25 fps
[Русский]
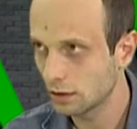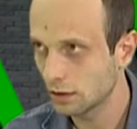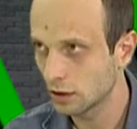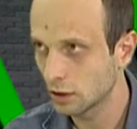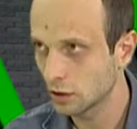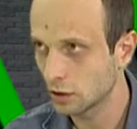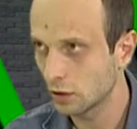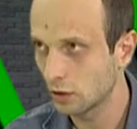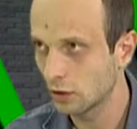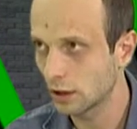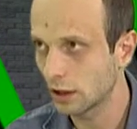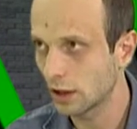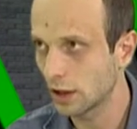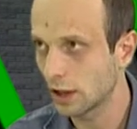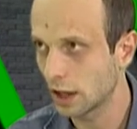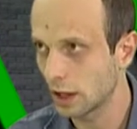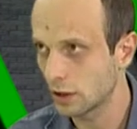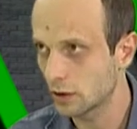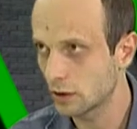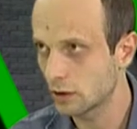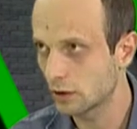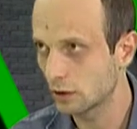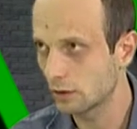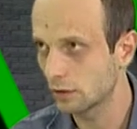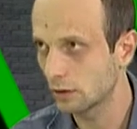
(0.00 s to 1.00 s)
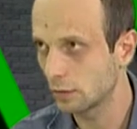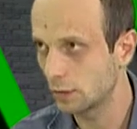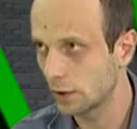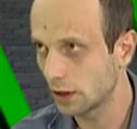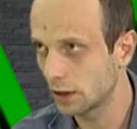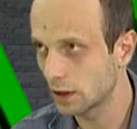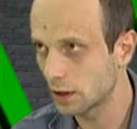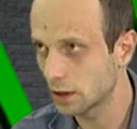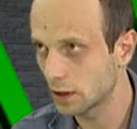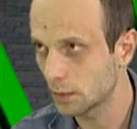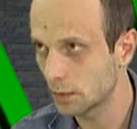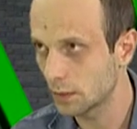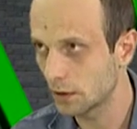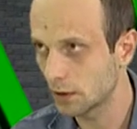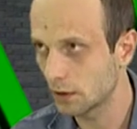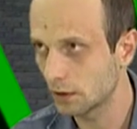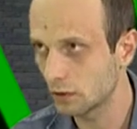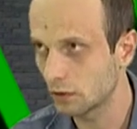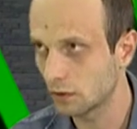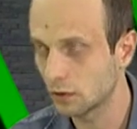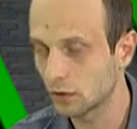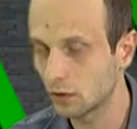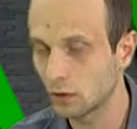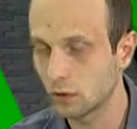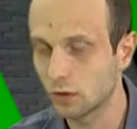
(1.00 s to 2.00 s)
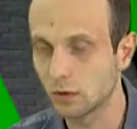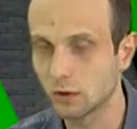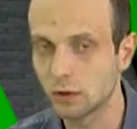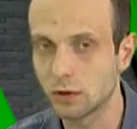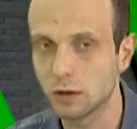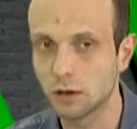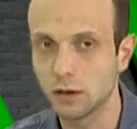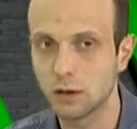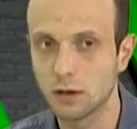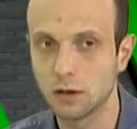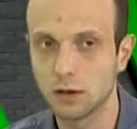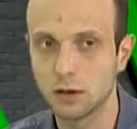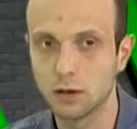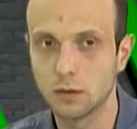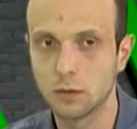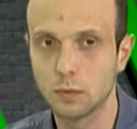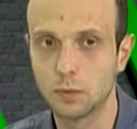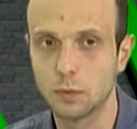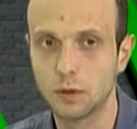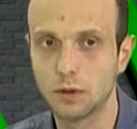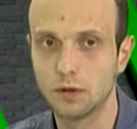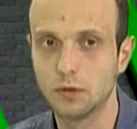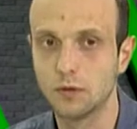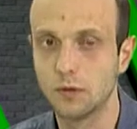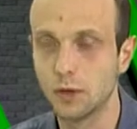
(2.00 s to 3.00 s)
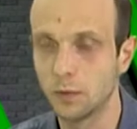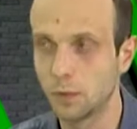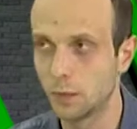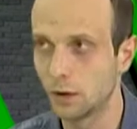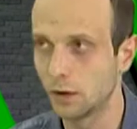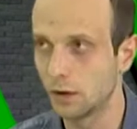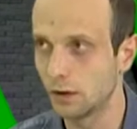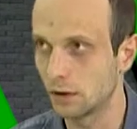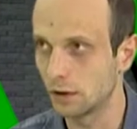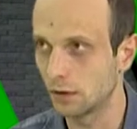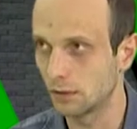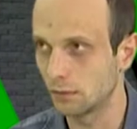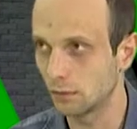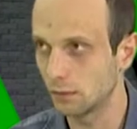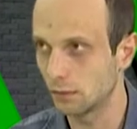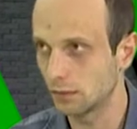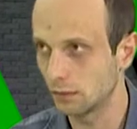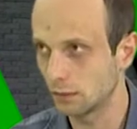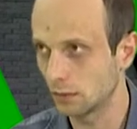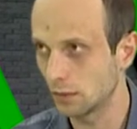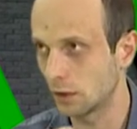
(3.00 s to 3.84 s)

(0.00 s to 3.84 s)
насколько качественно, в принципе, вот он э, был выполнен,